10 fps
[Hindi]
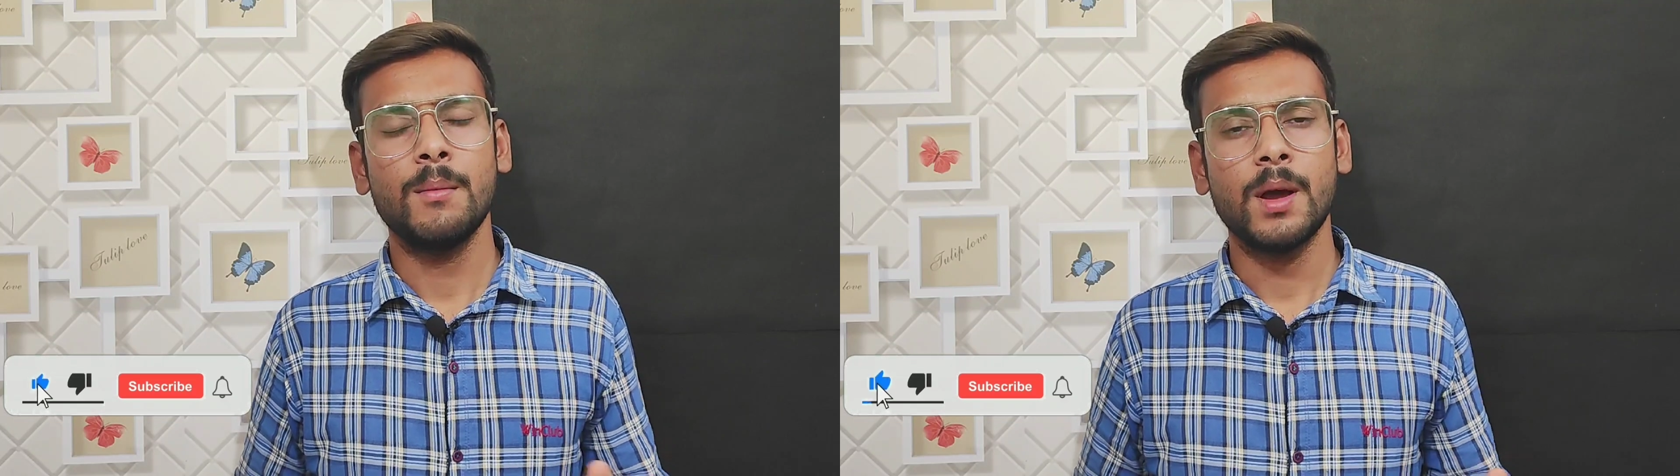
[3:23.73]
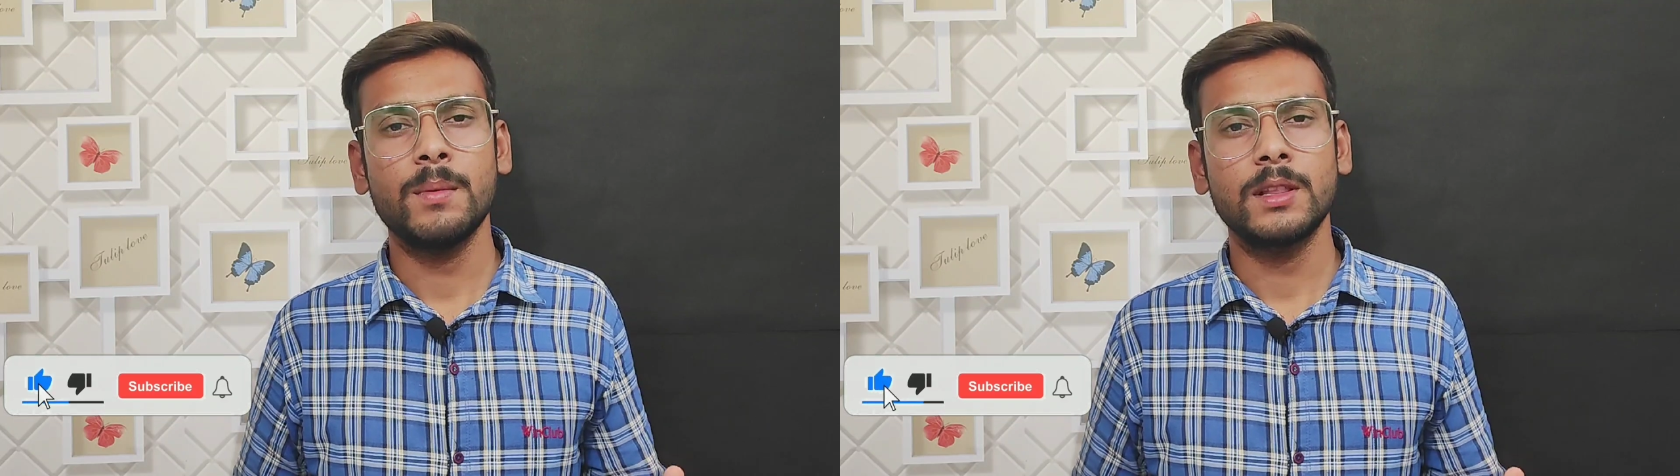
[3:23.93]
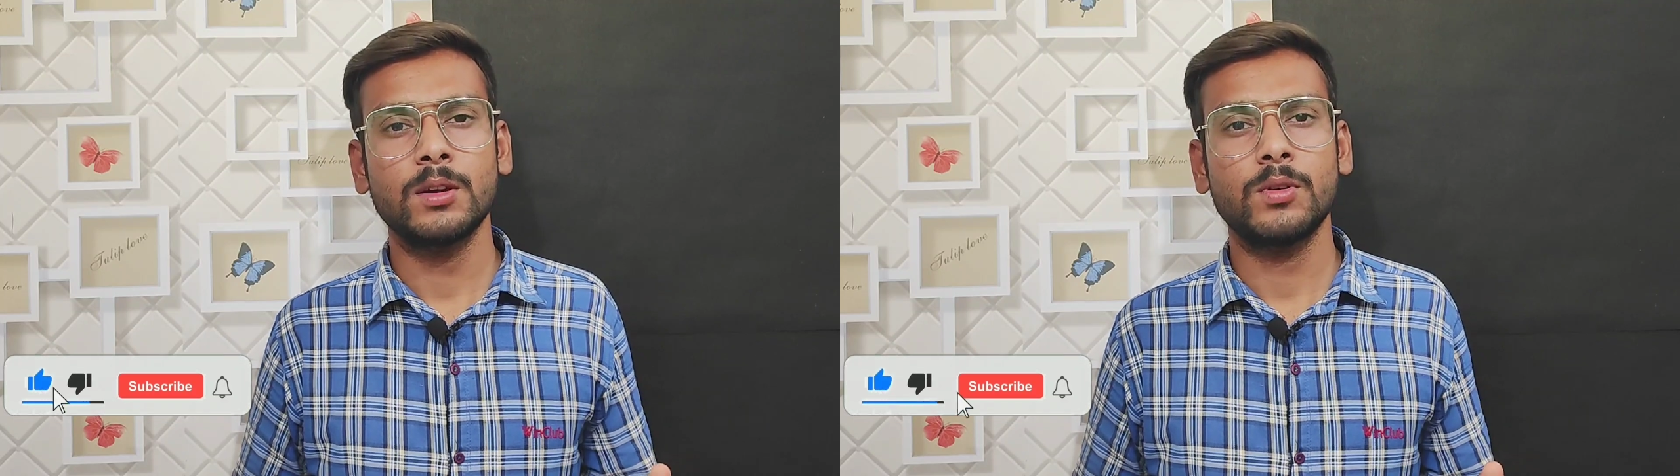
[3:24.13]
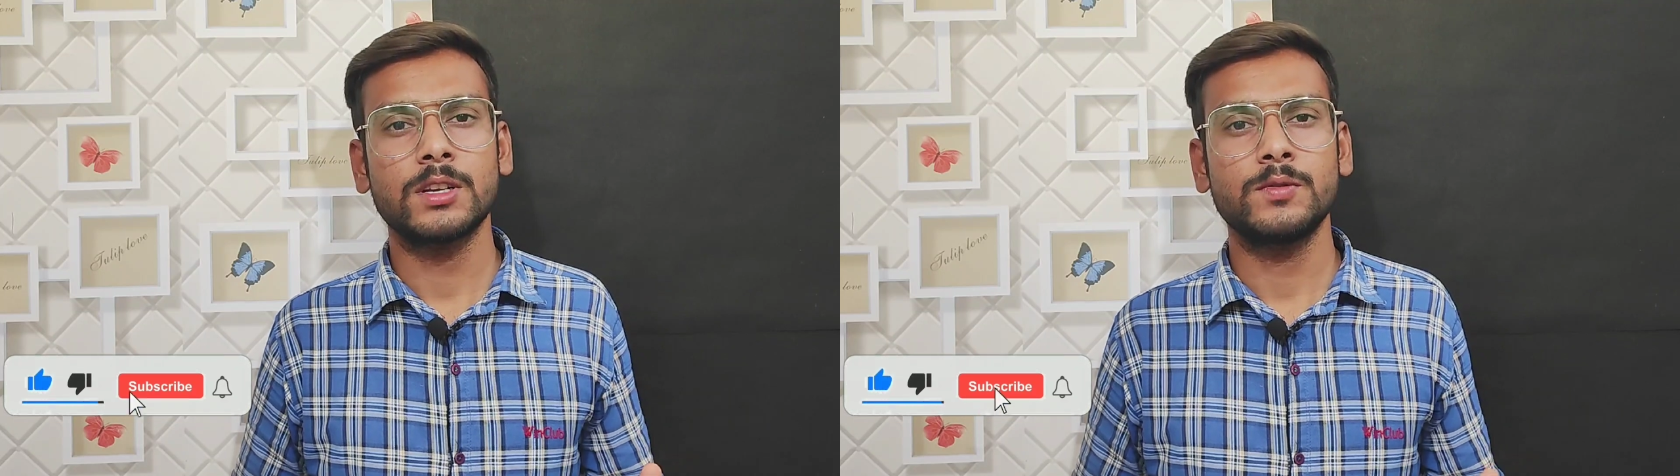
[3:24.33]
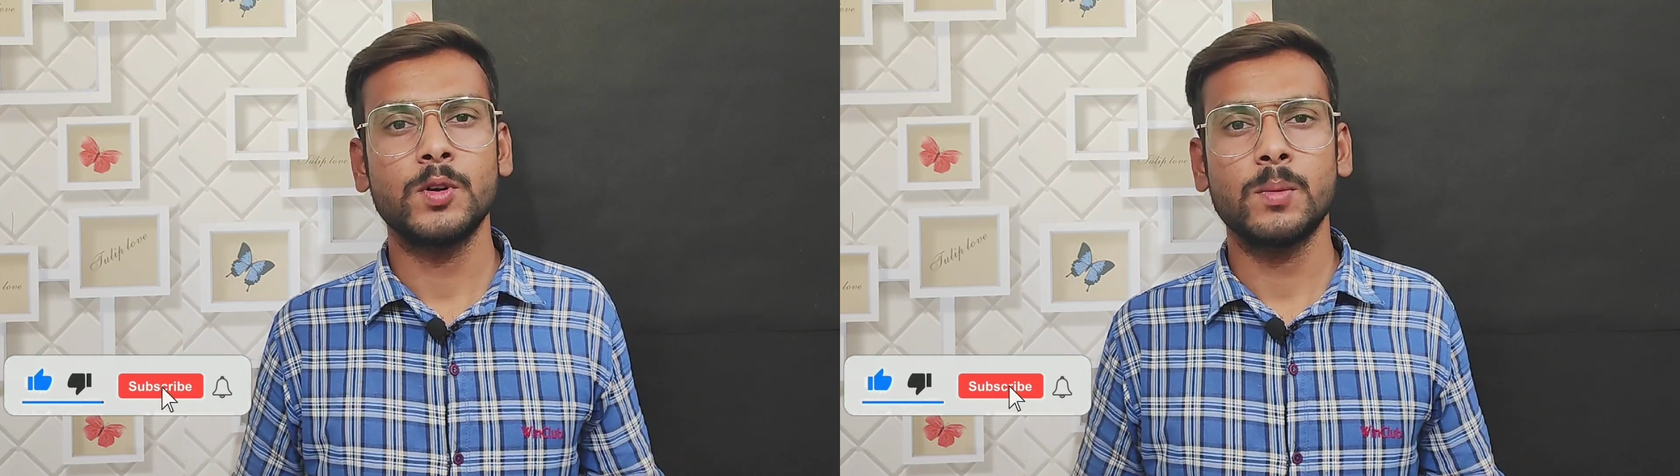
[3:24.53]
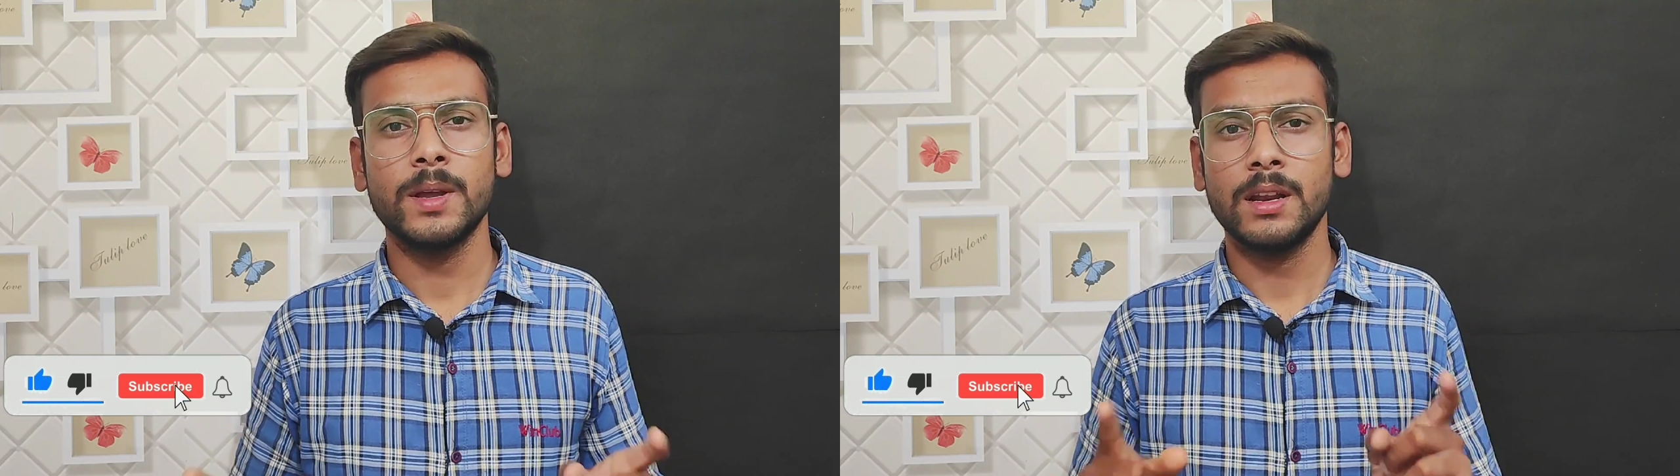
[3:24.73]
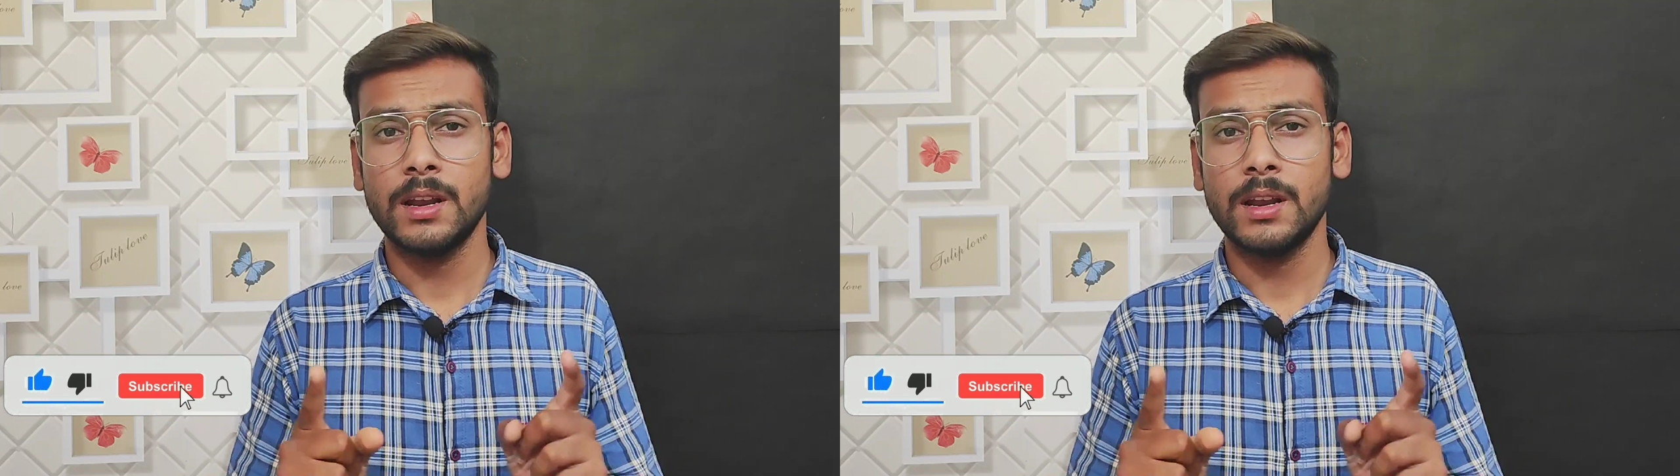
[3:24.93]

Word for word: मैं मिलता हूँ नेक्स्ट वीडियो में